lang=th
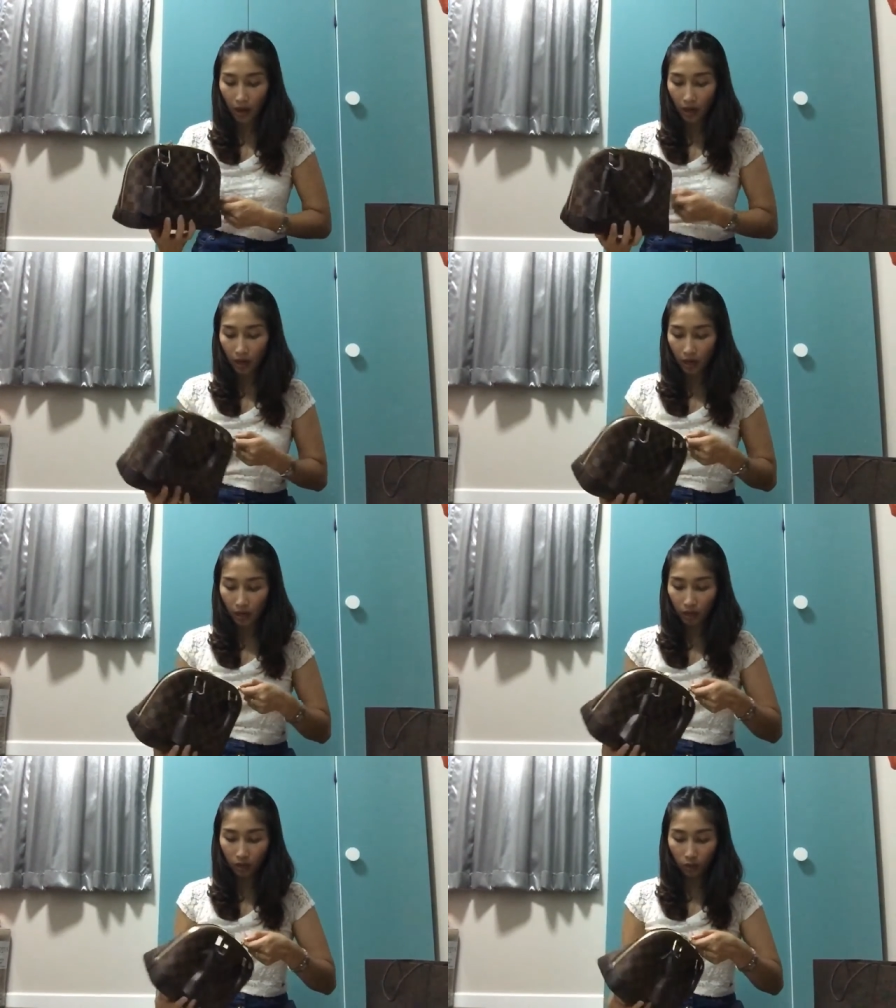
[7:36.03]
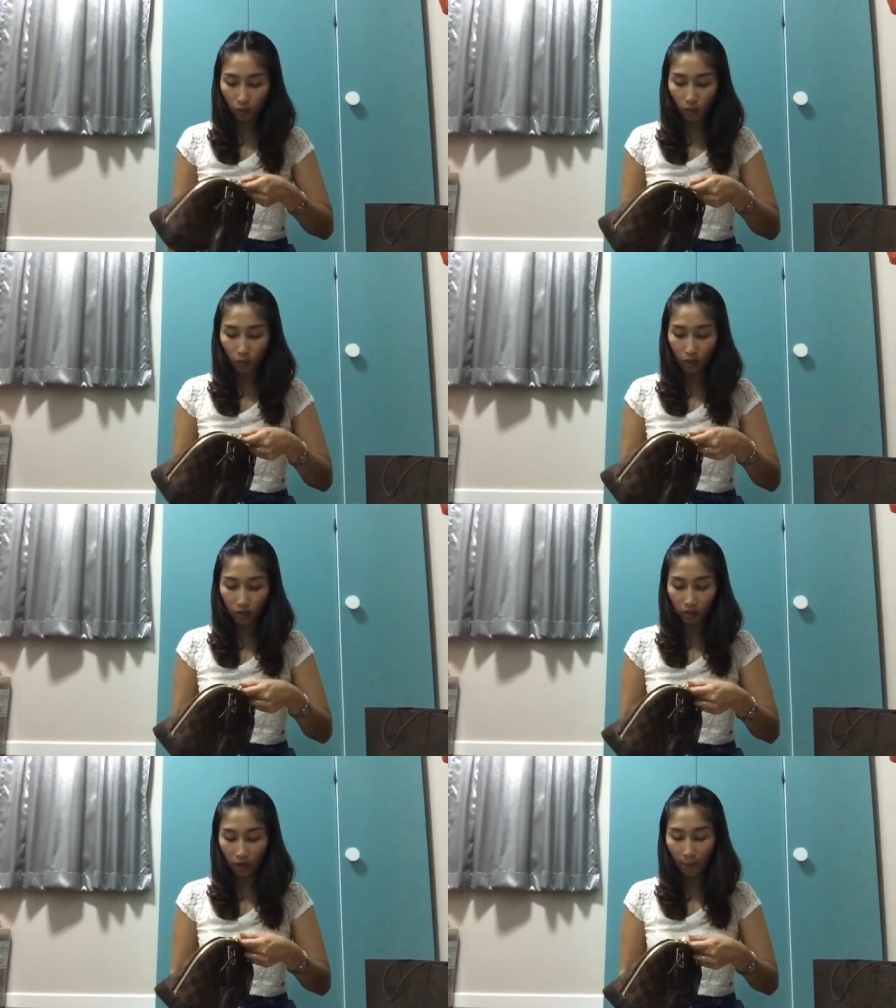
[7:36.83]
ว่าเอตัวรุ่
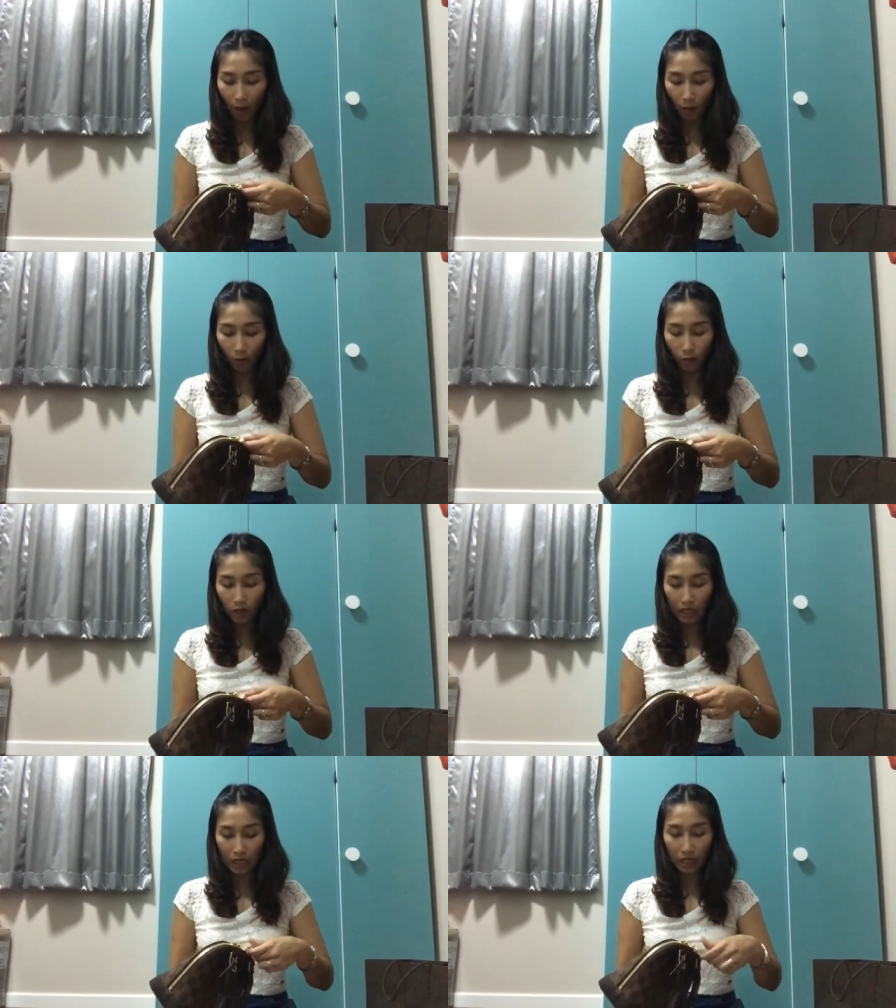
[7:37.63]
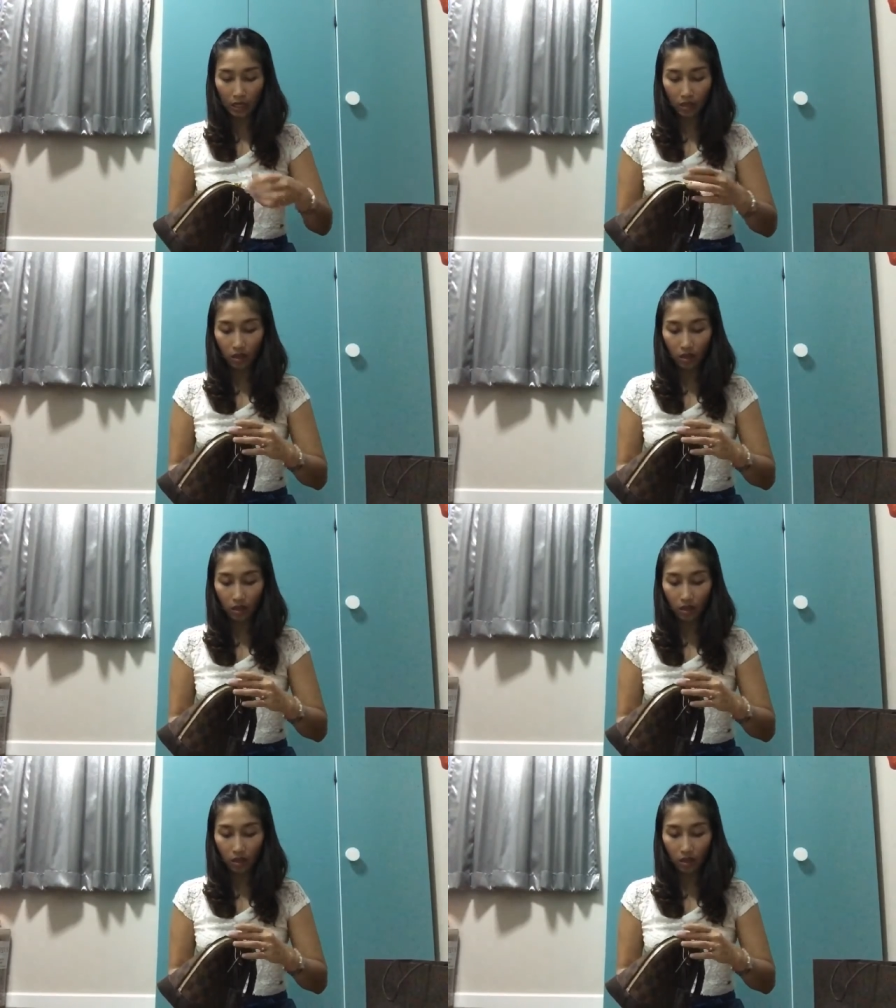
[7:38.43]
นกระเป๋ารุ่นนี้